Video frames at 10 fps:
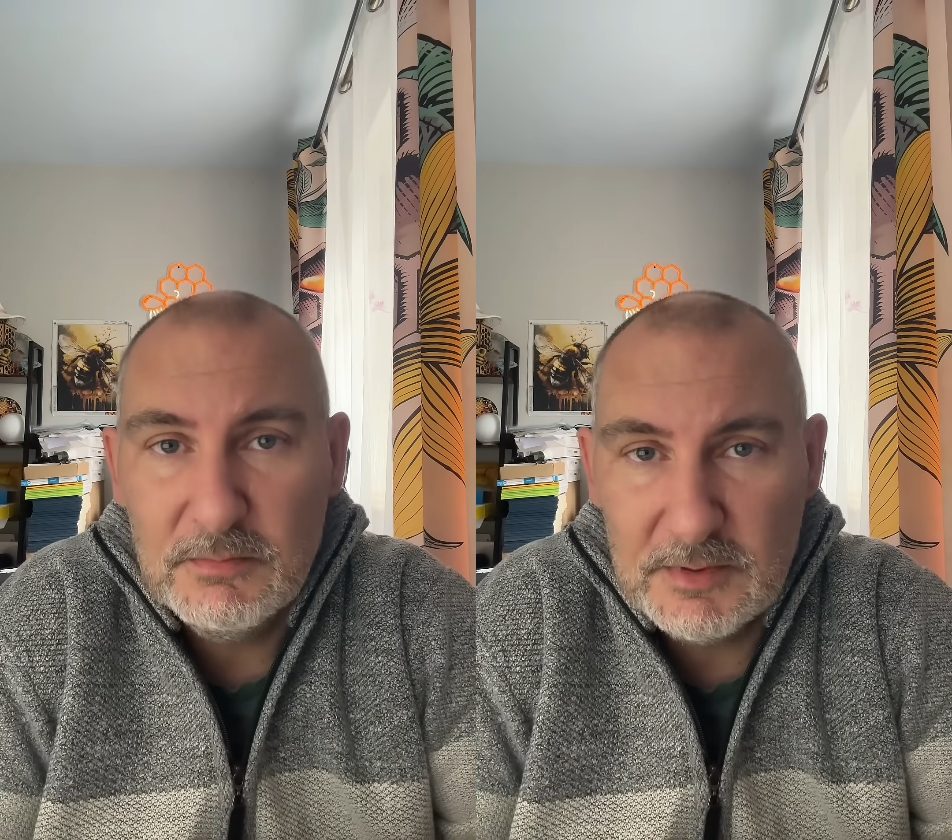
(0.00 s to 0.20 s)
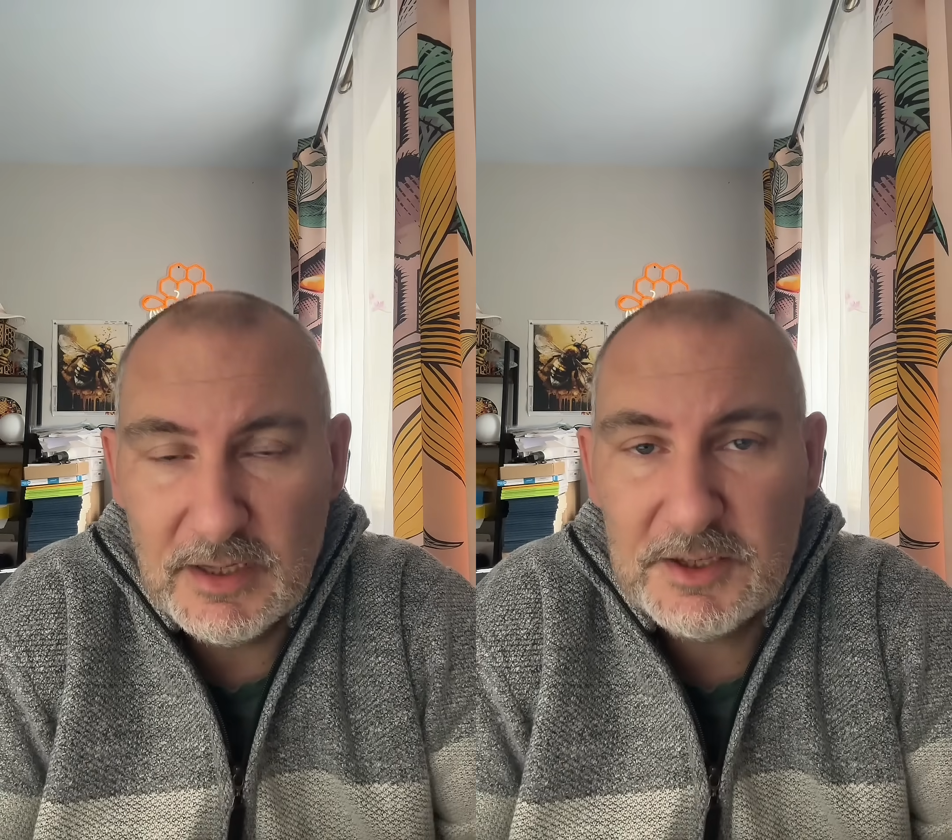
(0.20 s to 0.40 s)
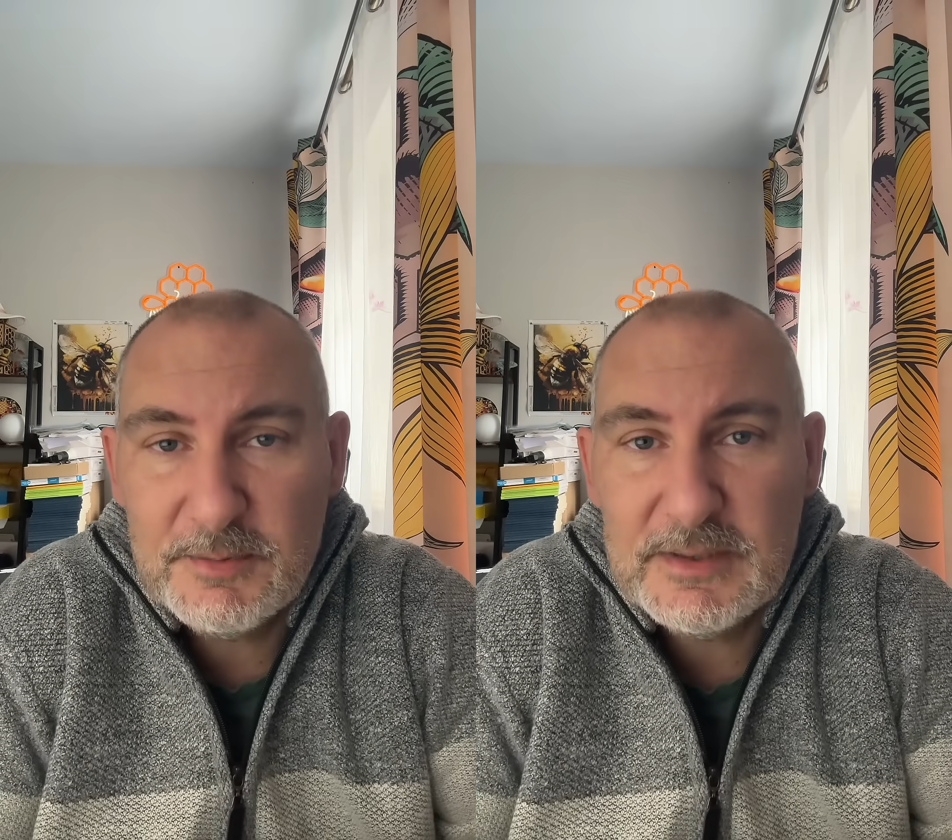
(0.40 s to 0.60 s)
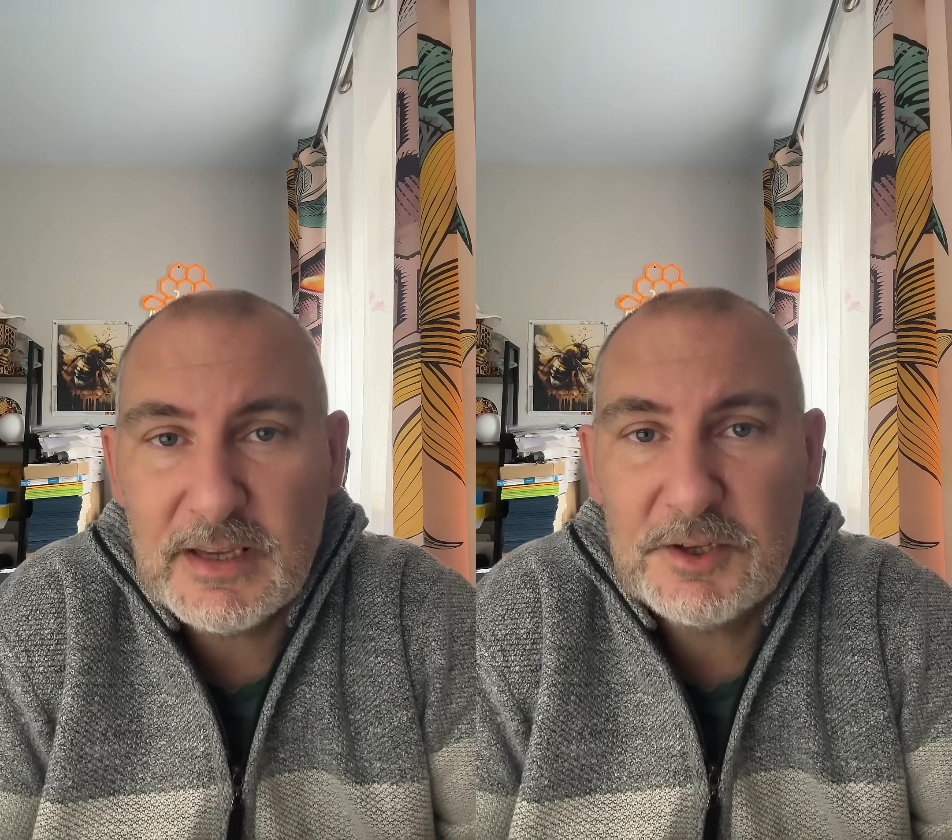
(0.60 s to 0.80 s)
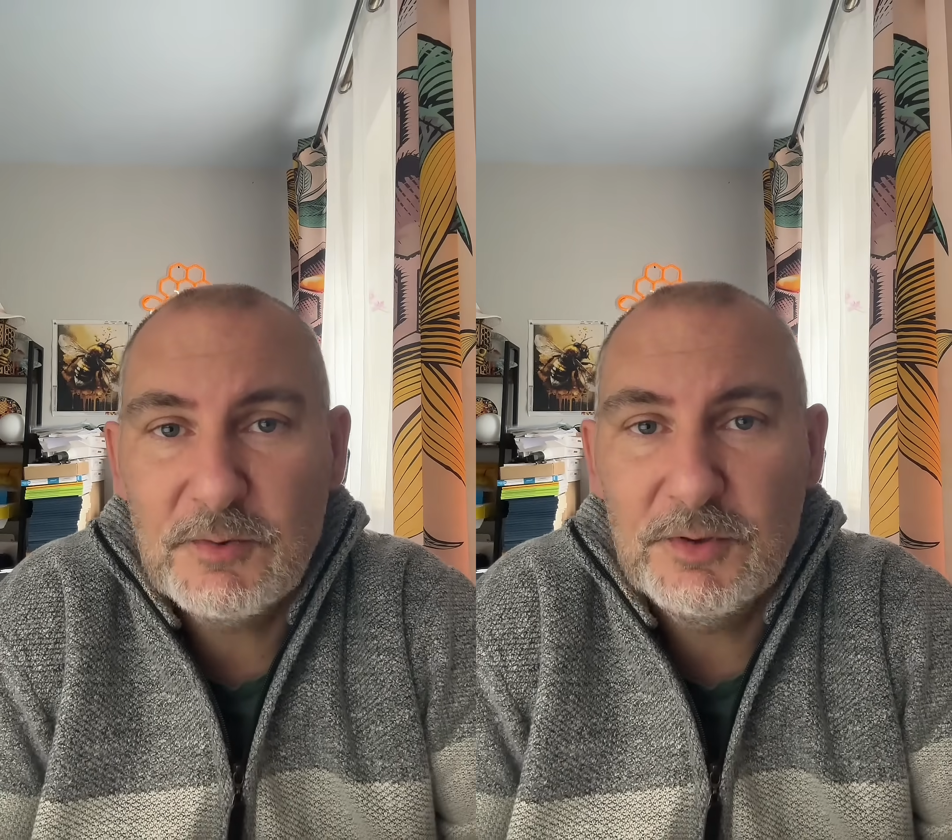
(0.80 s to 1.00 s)
tyle, żeby
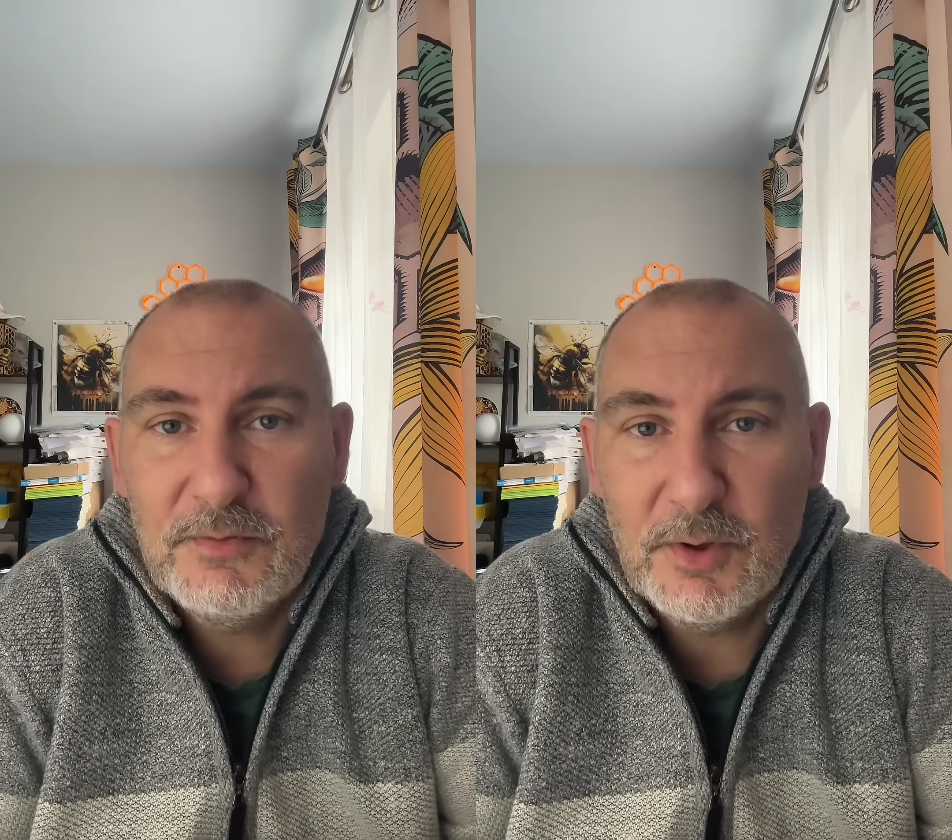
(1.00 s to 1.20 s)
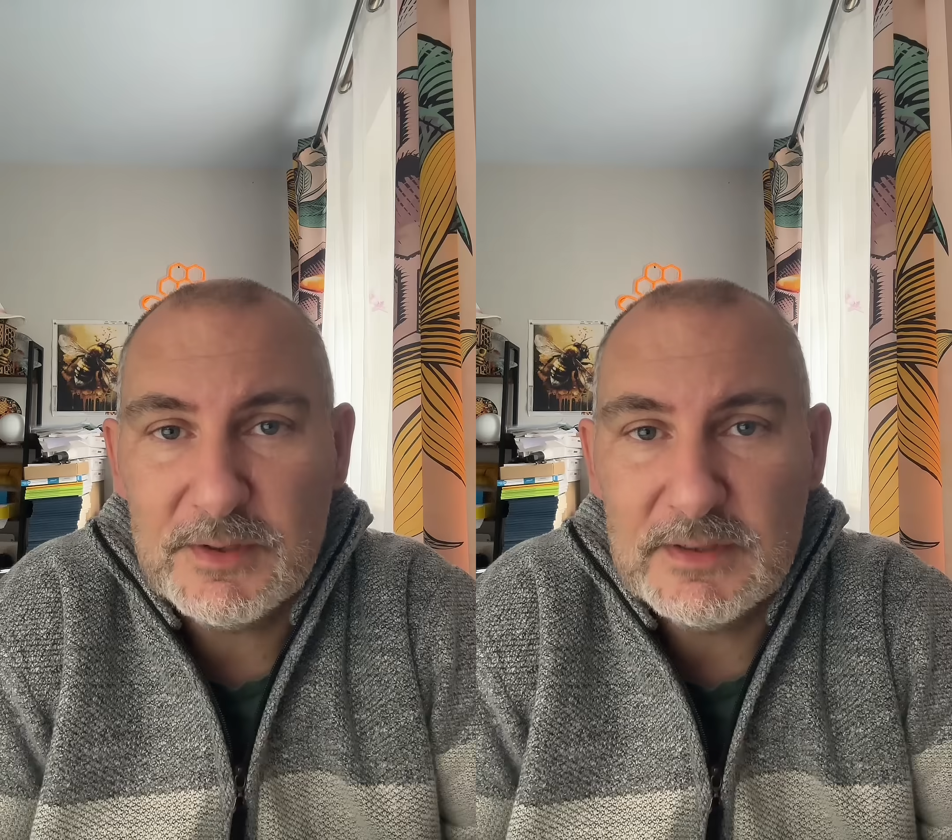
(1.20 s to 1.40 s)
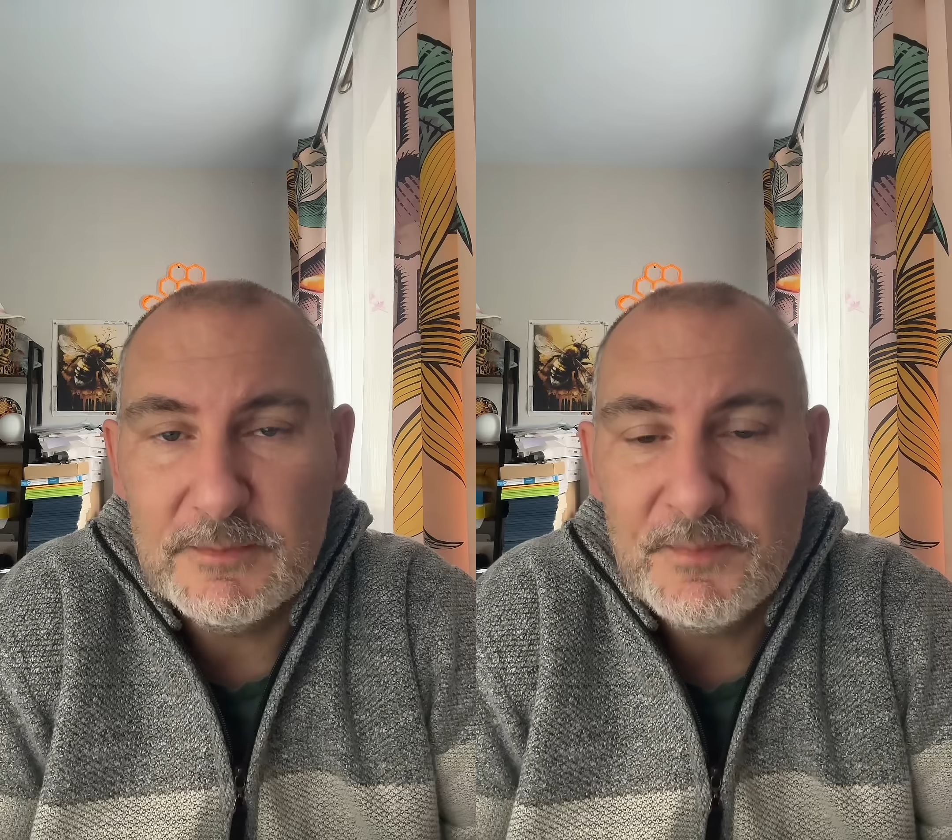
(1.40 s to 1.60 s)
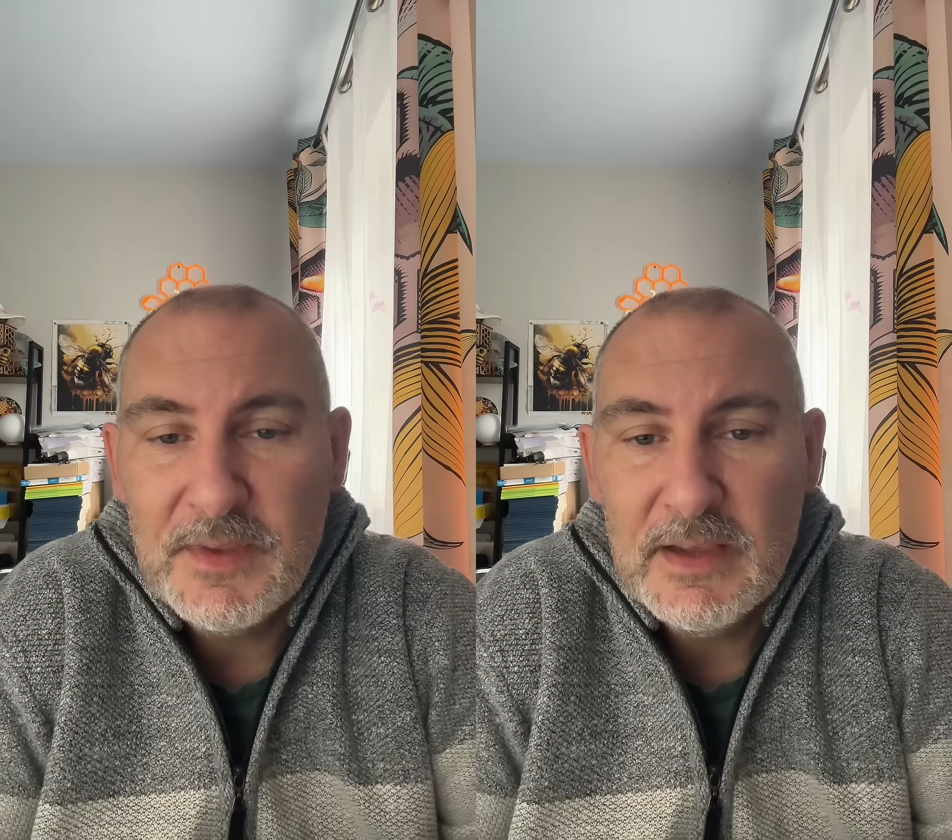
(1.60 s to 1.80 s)
starczyło do wiosny.